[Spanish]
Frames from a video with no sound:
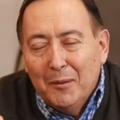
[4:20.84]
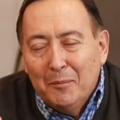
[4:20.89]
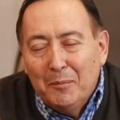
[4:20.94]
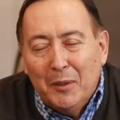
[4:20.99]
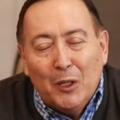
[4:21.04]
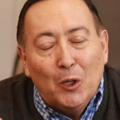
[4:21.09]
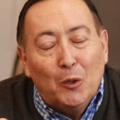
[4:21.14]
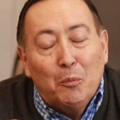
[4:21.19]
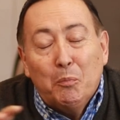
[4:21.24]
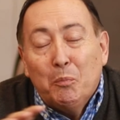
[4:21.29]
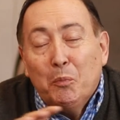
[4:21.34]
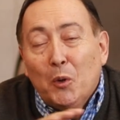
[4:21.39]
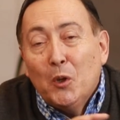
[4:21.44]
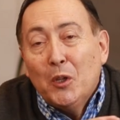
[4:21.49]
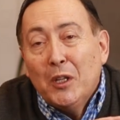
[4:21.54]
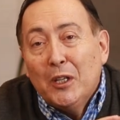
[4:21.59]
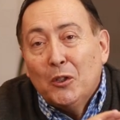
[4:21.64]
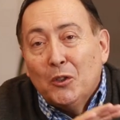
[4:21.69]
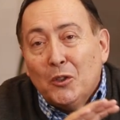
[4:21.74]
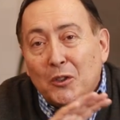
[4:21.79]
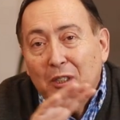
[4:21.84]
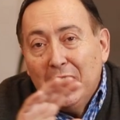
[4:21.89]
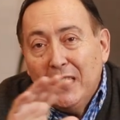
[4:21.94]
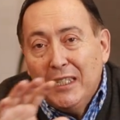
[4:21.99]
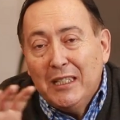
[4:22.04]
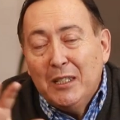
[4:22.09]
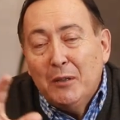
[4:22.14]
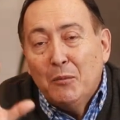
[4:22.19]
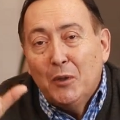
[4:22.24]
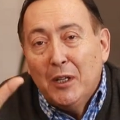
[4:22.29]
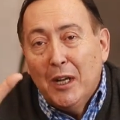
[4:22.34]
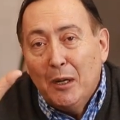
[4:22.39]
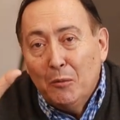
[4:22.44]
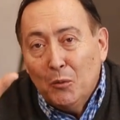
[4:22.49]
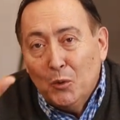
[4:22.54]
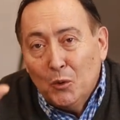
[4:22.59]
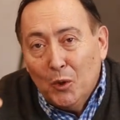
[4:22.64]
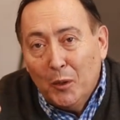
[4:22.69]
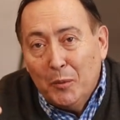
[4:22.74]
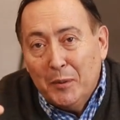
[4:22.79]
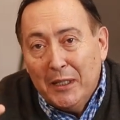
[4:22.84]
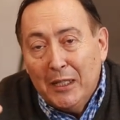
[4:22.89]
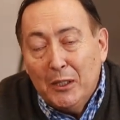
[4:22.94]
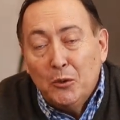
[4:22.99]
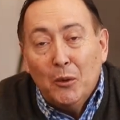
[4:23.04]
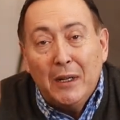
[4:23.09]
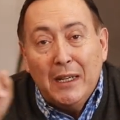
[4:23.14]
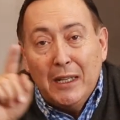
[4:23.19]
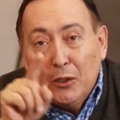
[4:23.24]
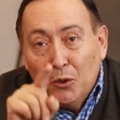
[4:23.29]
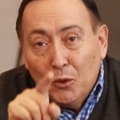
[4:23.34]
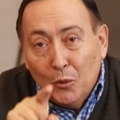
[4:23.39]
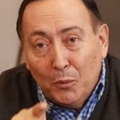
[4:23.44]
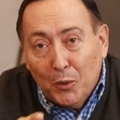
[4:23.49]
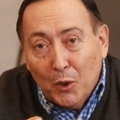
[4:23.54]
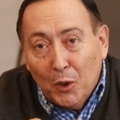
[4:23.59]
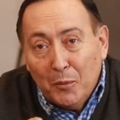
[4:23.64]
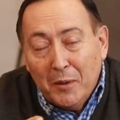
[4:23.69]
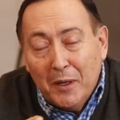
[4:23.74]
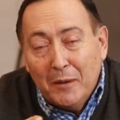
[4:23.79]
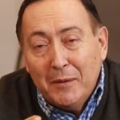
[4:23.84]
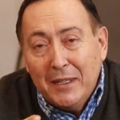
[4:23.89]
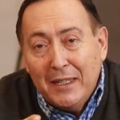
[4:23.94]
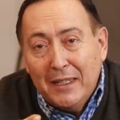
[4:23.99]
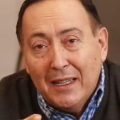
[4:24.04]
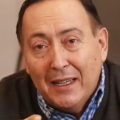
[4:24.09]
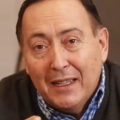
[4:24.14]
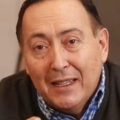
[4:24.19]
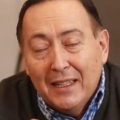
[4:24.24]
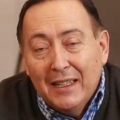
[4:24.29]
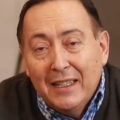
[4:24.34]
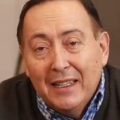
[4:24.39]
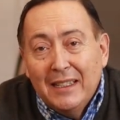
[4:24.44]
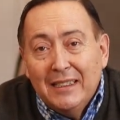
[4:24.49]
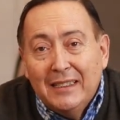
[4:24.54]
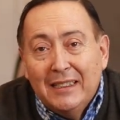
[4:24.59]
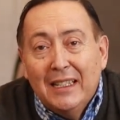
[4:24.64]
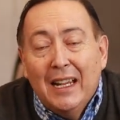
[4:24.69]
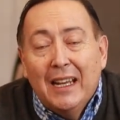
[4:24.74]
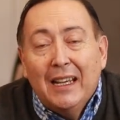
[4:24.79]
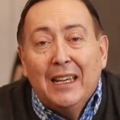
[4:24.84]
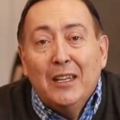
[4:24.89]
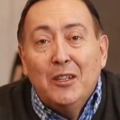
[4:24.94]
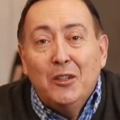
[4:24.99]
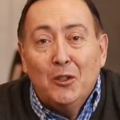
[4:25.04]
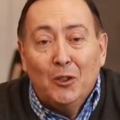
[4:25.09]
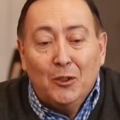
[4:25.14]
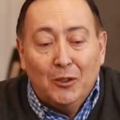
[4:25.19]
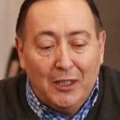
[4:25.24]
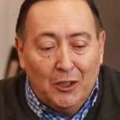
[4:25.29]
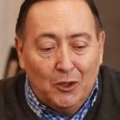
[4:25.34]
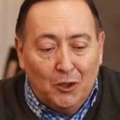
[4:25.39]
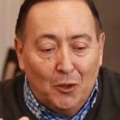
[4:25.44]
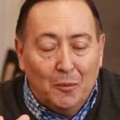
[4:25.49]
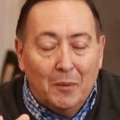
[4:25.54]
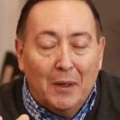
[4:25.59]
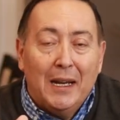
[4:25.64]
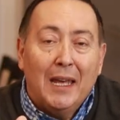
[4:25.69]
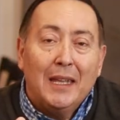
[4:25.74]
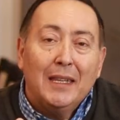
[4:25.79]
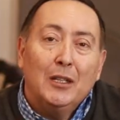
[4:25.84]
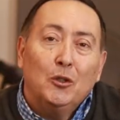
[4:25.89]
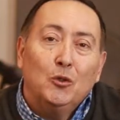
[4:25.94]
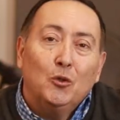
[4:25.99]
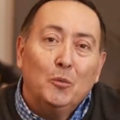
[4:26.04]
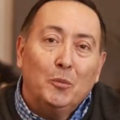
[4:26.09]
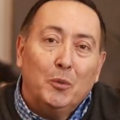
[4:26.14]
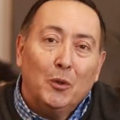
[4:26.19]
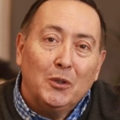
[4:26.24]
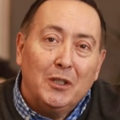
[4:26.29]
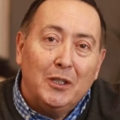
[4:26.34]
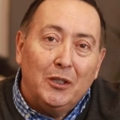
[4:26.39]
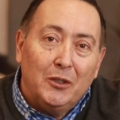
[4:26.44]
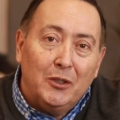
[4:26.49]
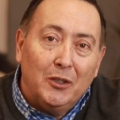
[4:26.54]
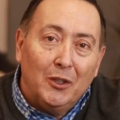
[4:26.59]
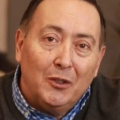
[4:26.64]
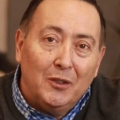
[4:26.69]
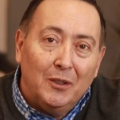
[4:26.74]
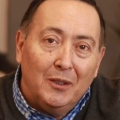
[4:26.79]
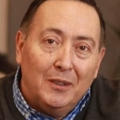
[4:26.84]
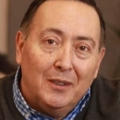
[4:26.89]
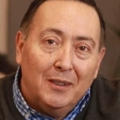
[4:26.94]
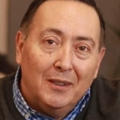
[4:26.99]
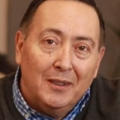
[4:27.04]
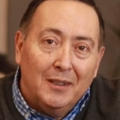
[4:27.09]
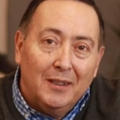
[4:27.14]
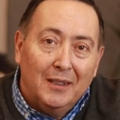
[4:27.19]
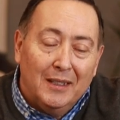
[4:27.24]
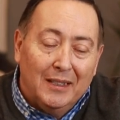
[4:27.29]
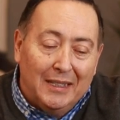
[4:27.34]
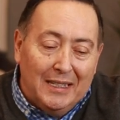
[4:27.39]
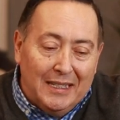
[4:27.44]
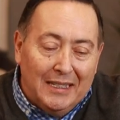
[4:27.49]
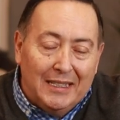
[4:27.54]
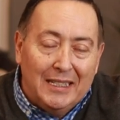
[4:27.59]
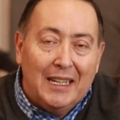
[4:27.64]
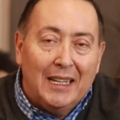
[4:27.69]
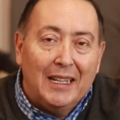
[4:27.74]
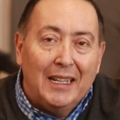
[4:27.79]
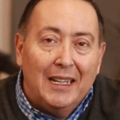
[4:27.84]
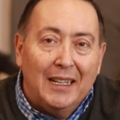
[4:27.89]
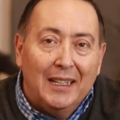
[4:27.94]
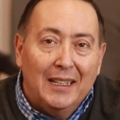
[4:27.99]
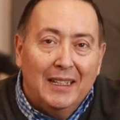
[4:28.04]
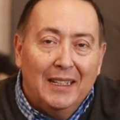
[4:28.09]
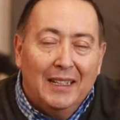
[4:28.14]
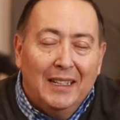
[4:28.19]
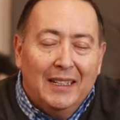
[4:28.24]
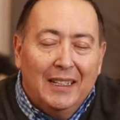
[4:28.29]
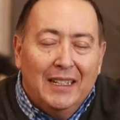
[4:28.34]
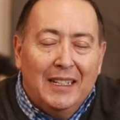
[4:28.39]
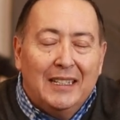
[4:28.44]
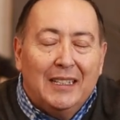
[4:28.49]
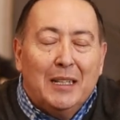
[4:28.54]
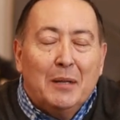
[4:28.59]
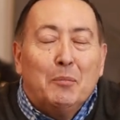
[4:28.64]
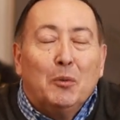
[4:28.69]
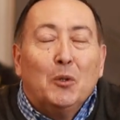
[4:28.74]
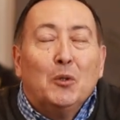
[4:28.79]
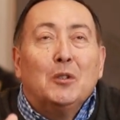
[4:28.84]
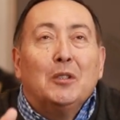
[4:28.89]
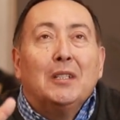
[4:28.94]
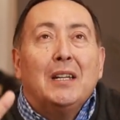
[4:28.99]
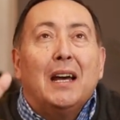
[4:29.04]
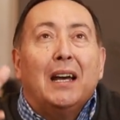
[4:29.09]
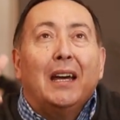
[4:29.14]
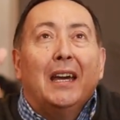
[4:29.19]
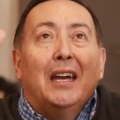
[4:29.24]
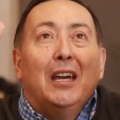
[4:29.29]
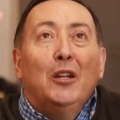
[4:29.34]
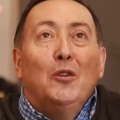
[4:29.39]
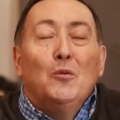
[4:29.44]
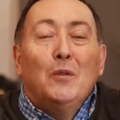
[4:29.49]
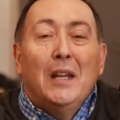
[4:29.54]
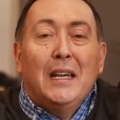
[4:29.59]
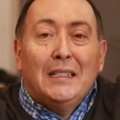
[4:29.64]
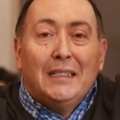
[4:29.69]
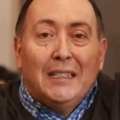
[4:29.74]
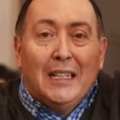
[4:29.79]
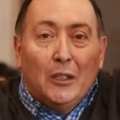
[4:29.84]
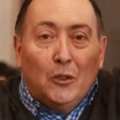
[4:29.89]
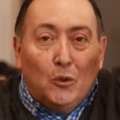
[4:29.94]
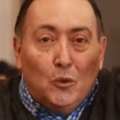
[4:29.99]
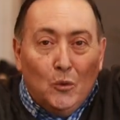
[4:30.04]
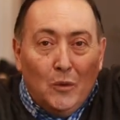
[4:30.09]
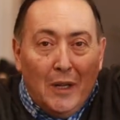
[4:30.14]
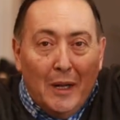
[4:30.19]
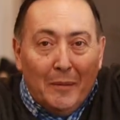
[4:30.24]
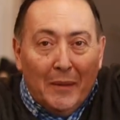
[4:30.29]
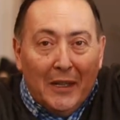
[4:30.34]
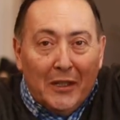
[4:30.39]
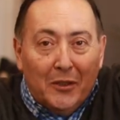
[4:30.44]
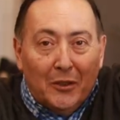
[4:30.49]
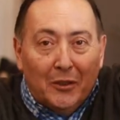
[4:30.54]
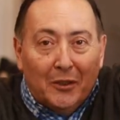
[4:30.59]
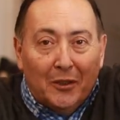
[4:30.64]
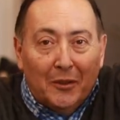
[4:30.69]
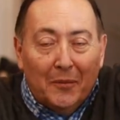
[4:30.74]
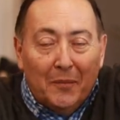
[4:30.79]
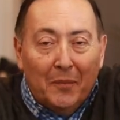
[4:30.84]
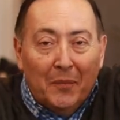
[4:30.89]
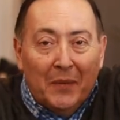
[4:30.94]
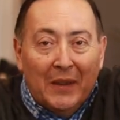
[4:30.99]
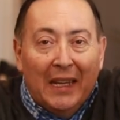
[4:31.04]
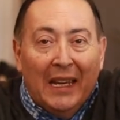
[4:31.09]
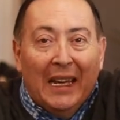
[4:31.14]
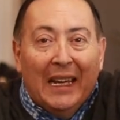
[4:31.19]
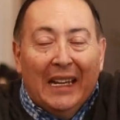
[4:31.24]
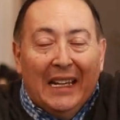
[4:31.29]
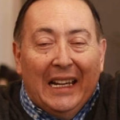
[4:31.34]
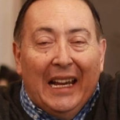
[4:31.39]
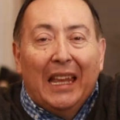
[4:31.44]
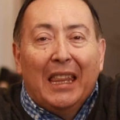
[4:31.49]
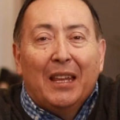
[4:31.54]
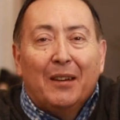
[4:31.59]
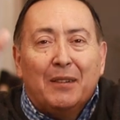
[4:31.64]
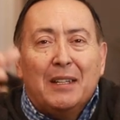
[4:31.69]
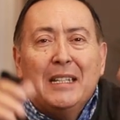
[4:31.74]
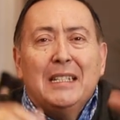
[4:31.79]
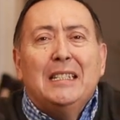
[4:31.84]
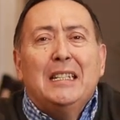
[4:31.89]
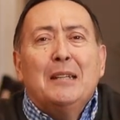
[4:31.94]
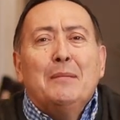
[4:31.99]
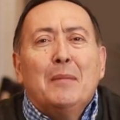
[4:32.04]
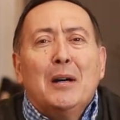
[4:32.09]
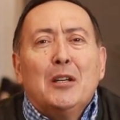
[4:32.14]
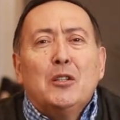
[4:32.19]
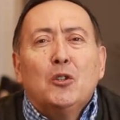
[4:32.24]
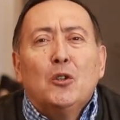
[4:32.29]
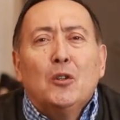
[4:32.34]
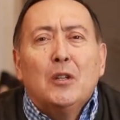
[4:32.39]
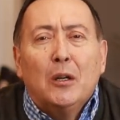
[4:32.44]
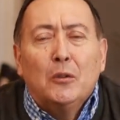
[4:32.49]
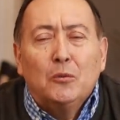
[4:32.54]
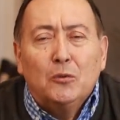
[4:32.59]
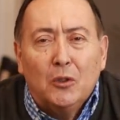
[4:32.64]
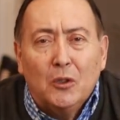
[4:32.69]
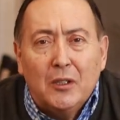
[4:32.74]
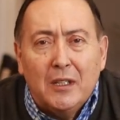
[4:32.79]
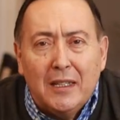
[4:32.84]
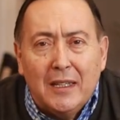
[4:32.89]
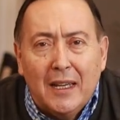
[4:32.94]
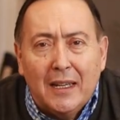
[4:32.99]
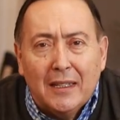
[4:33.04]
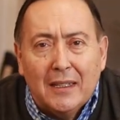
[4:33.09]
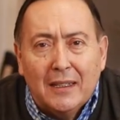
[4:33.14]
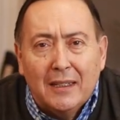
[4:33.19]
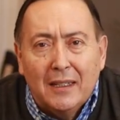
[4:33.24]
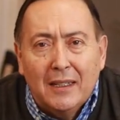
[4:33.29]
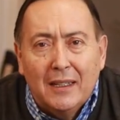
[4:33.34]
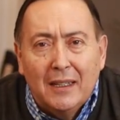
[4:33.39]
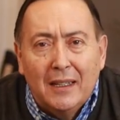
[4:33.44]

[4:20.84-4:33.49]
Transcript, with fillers: pero poderosísimo en el mundo espiritual y en tu propia vida, será que Dios te tomará de tu posición cristiana y te pondrá en una estatura mayor, cada vez de mayor autoridad.